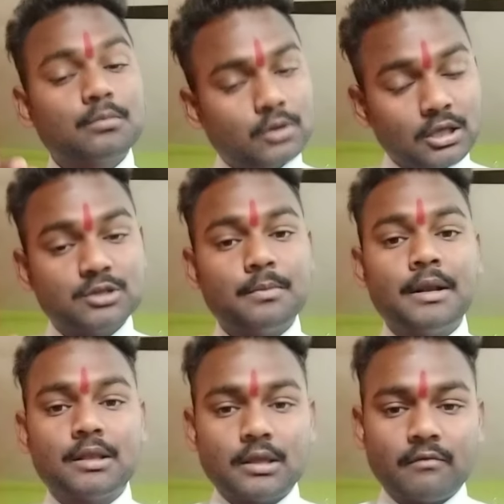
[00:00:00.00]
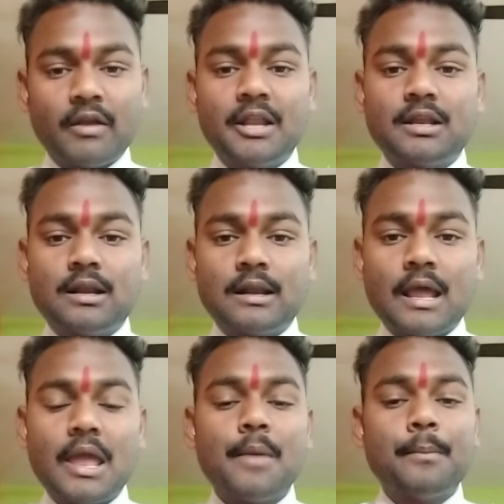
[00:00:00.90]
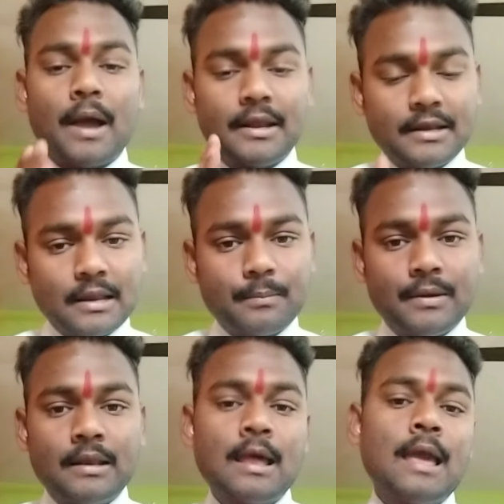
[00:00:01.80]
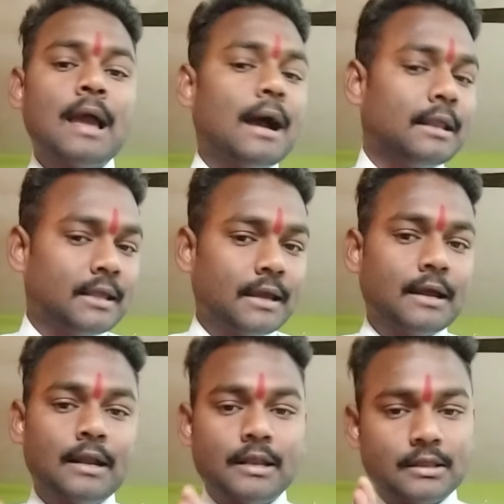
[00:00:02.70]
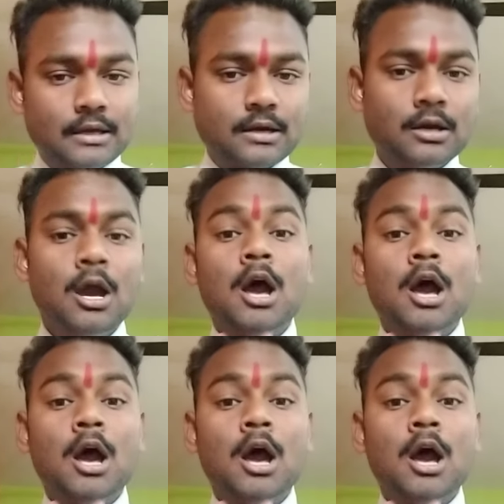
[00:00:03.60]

तीस मिनट तक वेट करना है पानी नहीं पीना है आधे एक घंटे तक